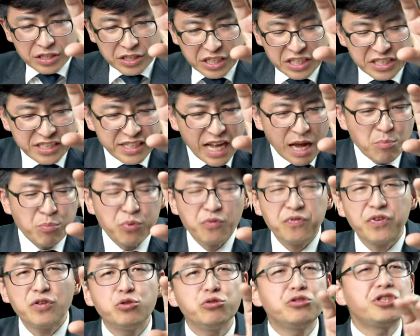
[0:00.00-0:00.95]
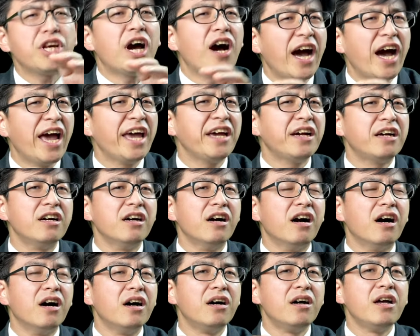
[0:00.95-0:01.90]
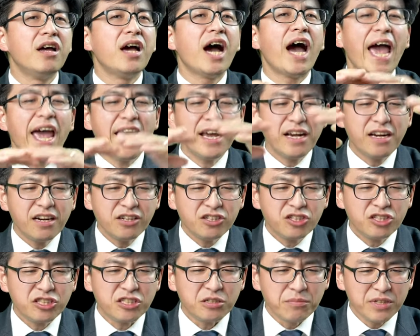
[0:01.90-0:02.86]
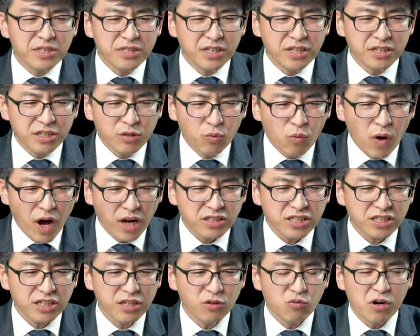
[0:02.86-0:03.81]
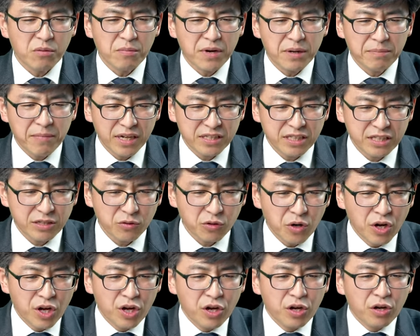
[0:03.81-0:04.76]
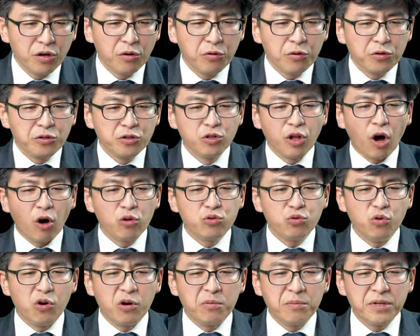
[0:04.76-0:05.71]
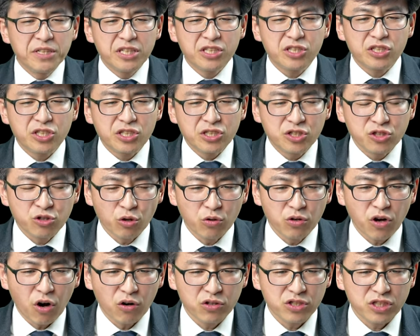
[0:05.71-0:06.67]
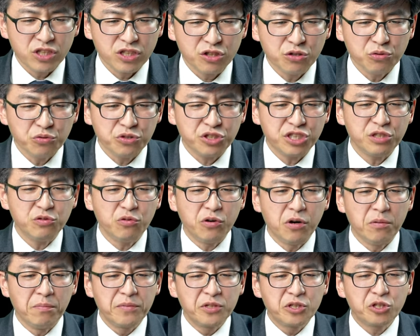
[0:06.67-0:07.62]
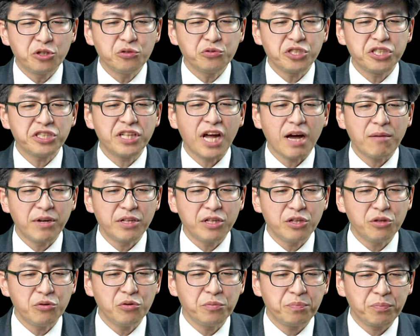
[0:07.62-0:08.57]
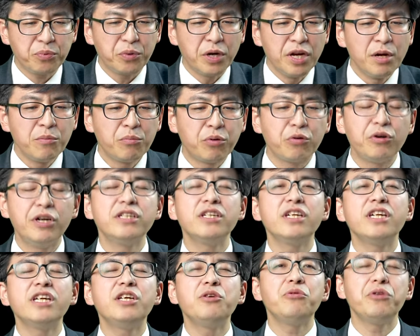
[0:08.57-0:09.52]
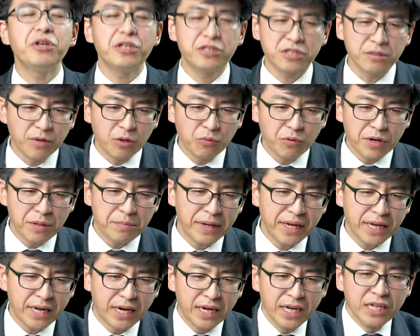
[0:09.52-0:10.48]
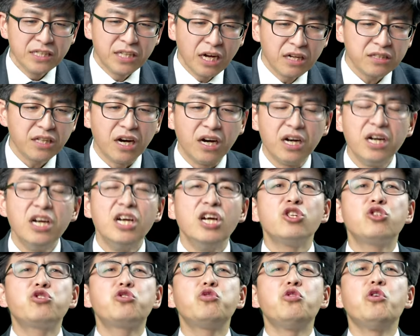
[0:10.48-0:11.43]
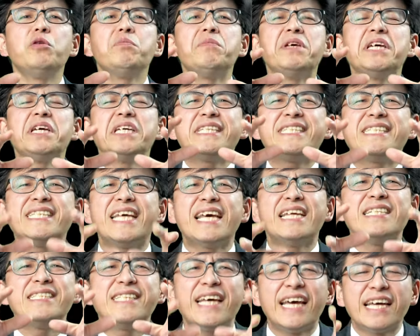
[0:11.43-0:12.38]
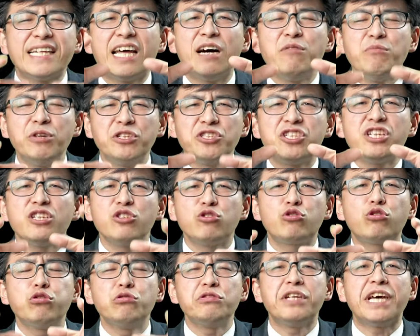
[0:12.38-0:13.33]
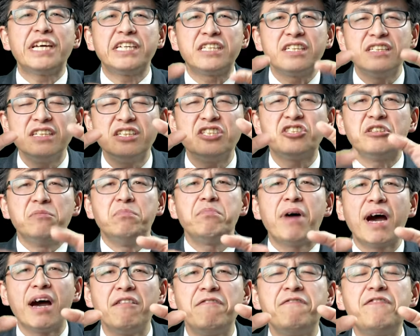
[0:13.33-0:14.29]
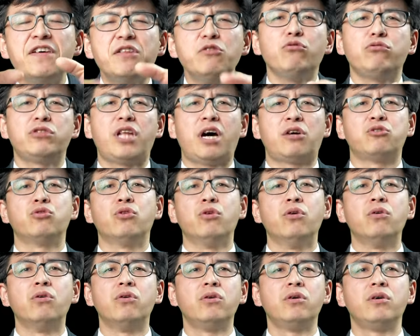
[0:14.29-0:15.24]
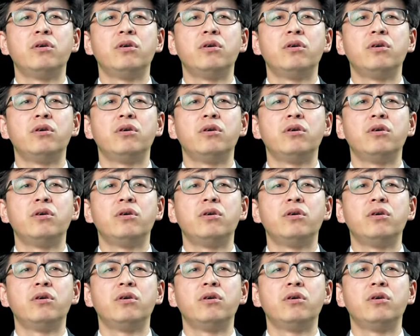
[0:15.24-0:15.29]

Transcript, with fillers: 第三部分就讲哀歌。哀歌是什么呢？你忘记了我们吗？你呃恼怒我们的受高者，丢弃我，丢弃他们，你与仆人的立约怎么违背啊？等等。说明现在他们正处在神的审判和愤怒当中。